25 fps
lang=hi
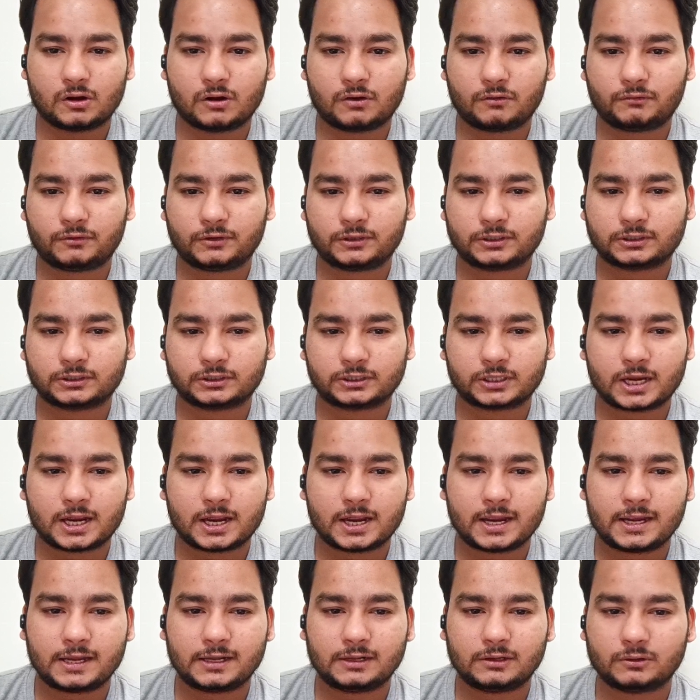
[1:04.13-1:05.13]
ऑफ अ
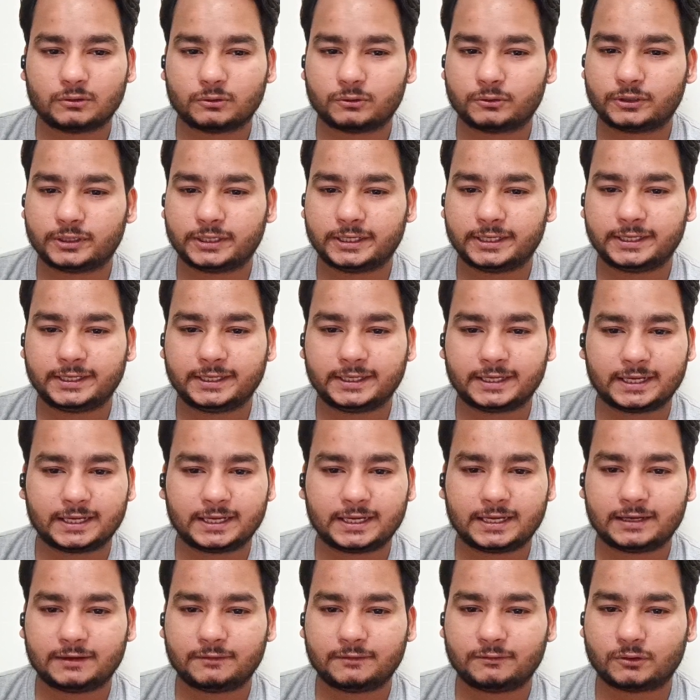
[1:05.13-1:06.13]
शाय लोनली
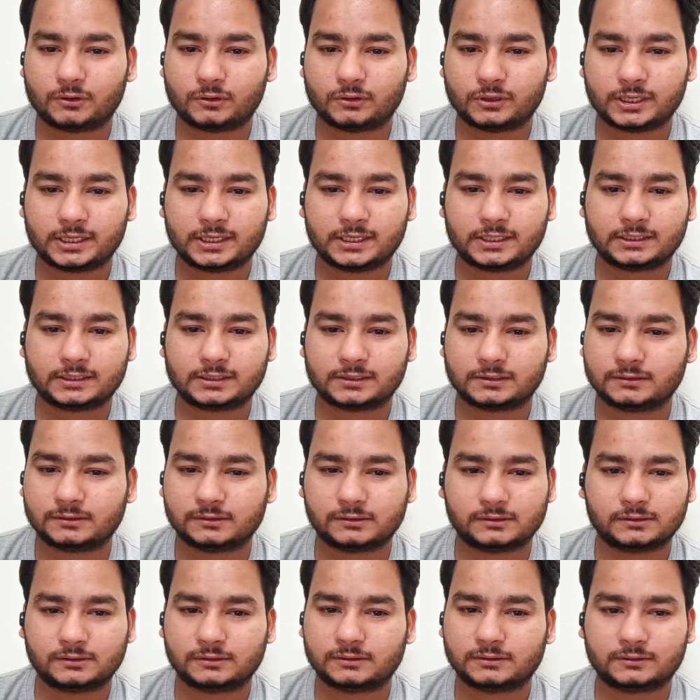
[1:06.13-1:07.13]
नेम
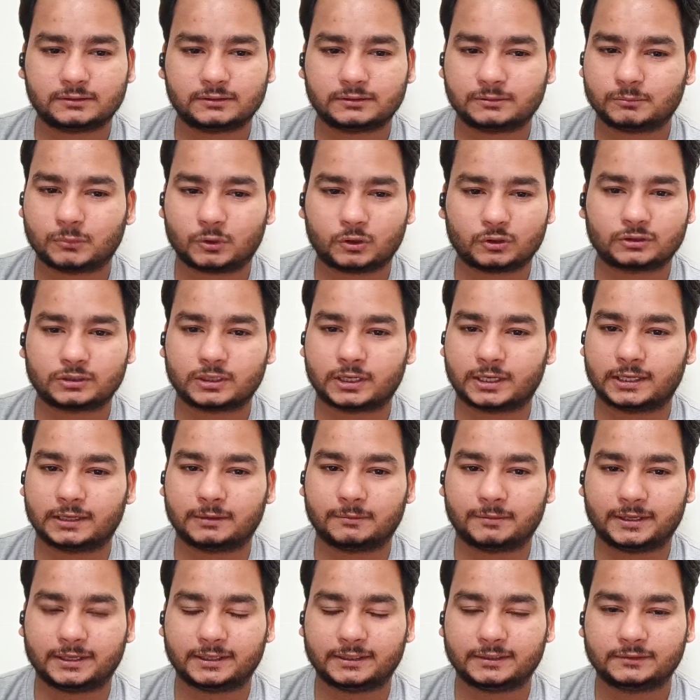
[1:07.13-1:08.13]
बहुत सारे
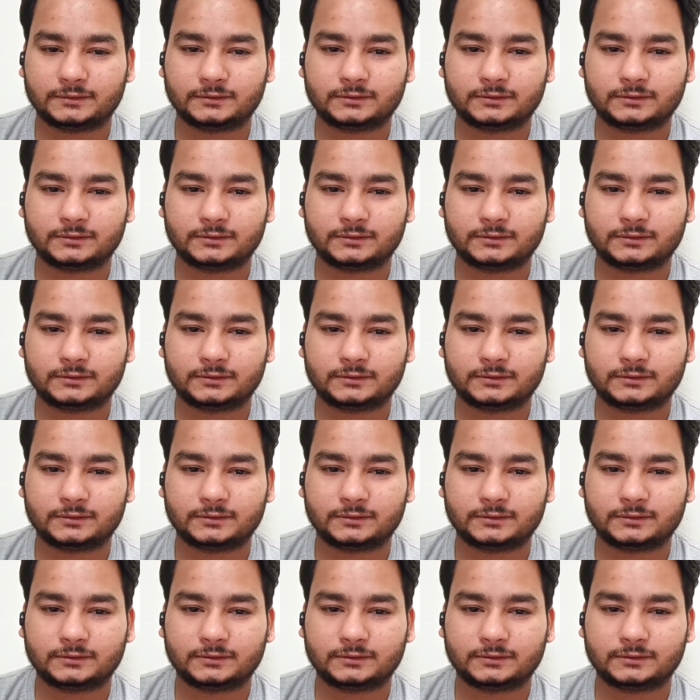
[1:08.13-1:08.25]
भाई